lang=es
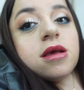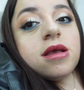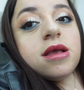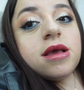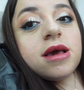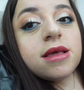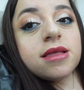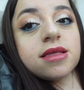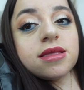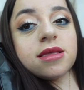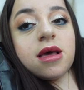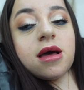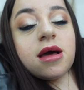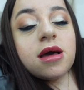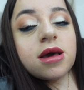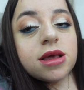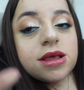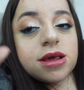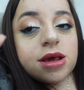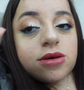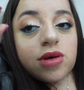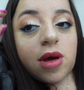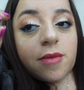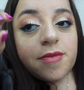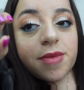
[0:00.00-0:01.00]
linda y
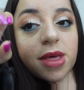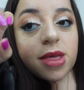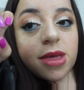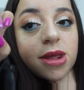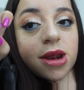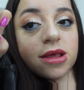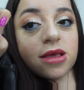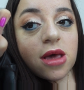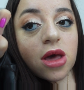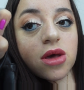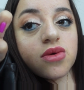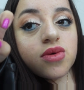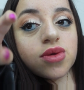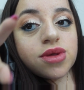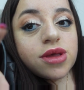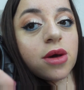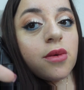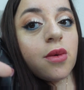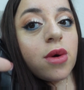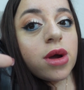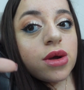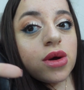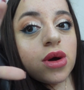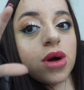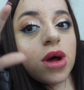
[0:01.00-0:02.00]
tiene una piedrita rosa y
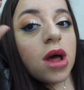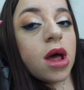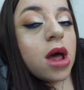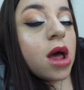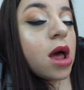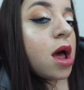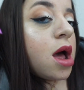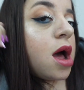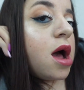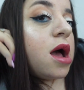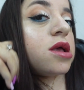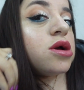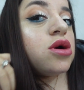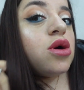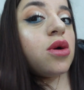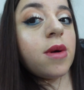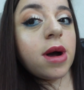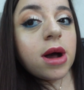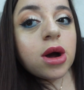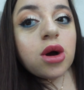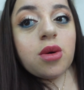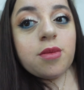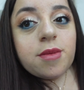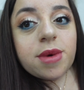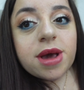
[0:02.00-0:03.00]
bueno, algo
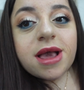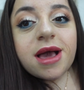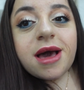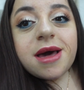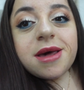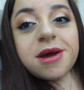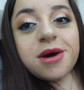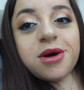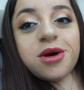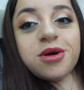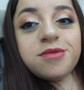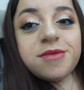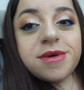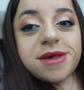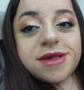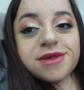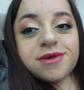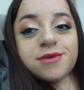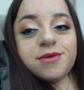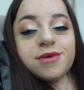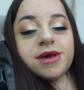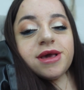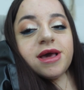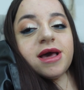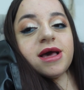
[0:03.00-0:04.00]
va a combinar con mis
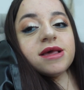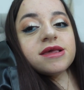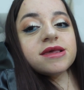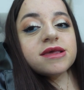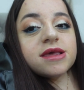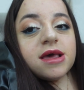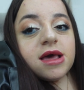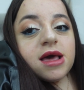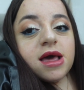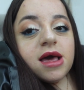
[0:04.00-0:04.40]
uñas.